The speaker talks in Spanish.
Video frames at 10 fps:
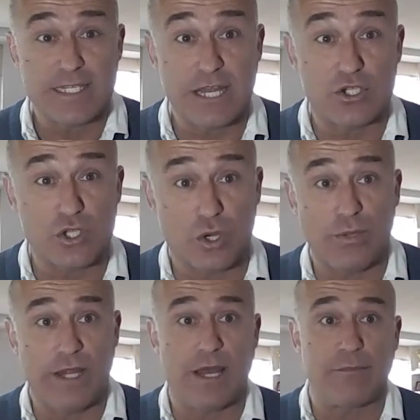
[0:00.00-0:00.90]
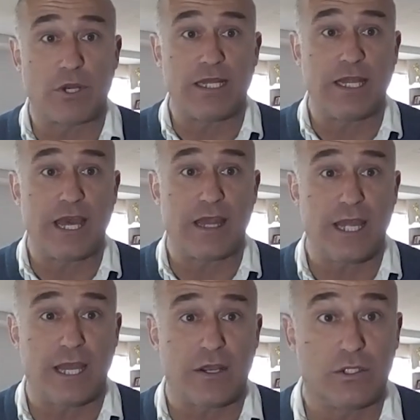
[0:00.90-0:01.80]
que se nos olvida porque el día a
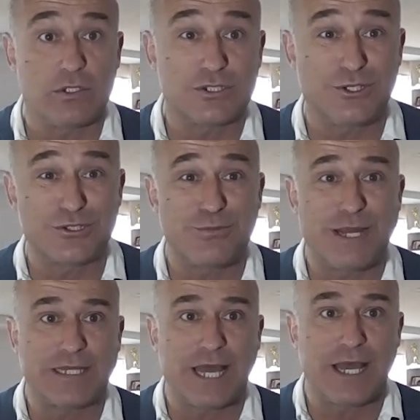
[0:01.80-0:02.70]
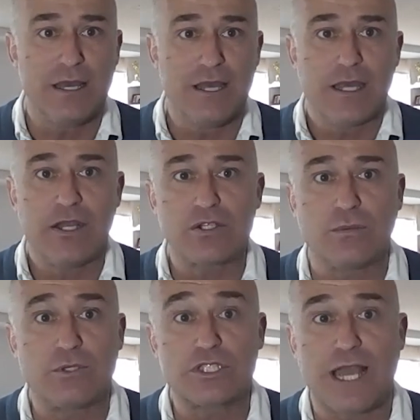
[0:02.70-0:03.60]
día nos, nos mata y
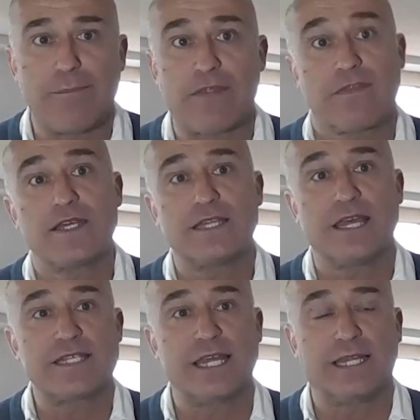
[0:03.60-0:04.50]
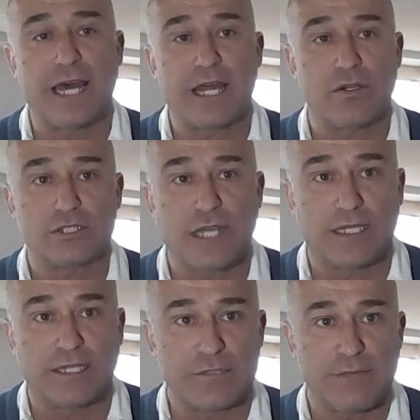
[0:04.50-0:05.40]
no somos capaces de sentarnos
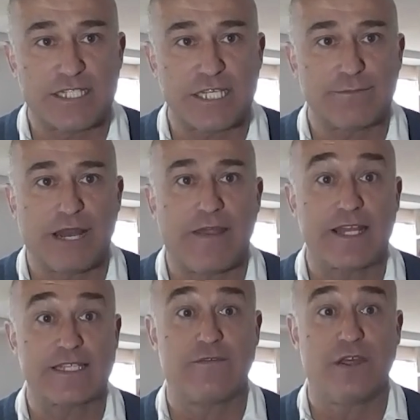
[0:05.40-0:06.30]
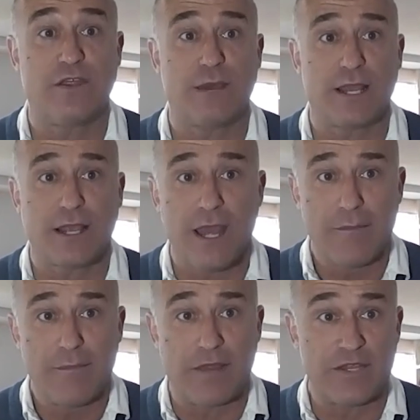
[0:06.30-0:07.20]
cada tres meses para dar ese feedback,
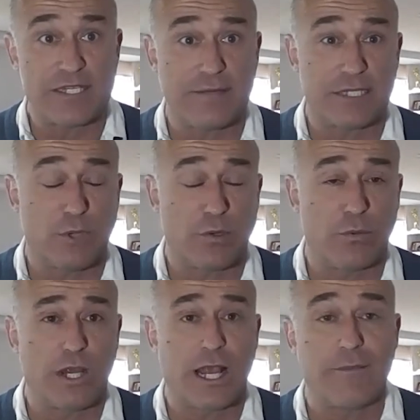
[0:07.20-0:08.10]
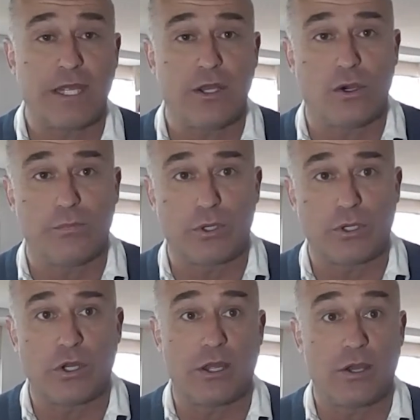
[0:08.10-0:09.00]
para decir si vas por un buen camino
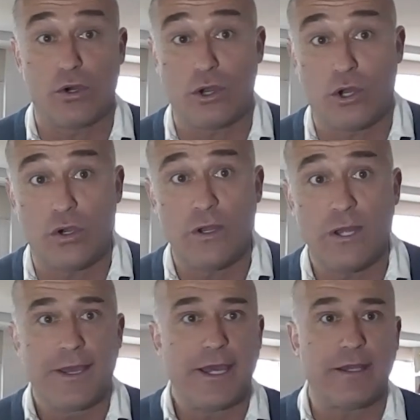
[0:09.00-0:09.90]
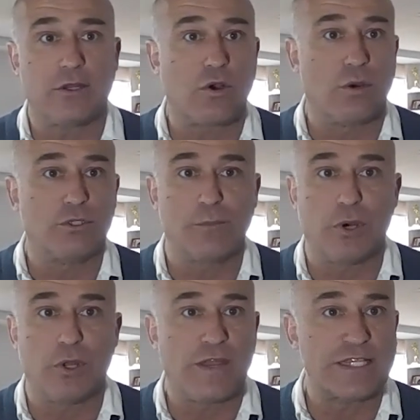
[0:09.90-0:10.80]
por no, eh, o no, eh, cómo te
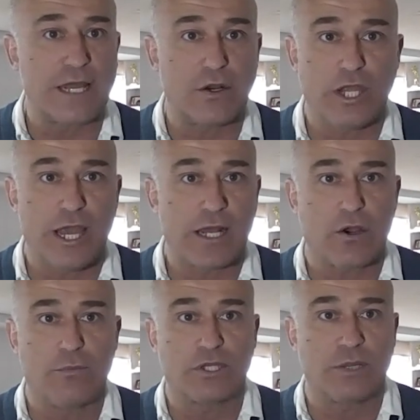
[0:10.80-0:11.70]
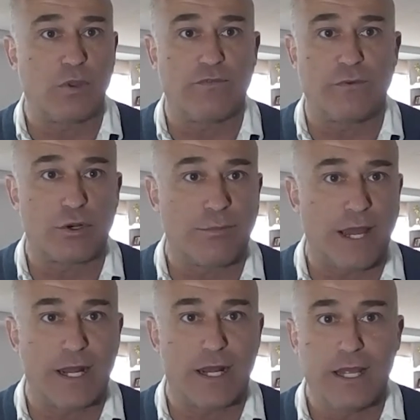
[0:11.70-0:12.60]
puedo desarrollar, cómo te puedo
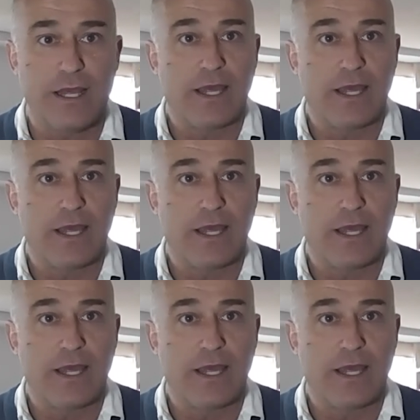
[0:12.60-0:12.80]
formar,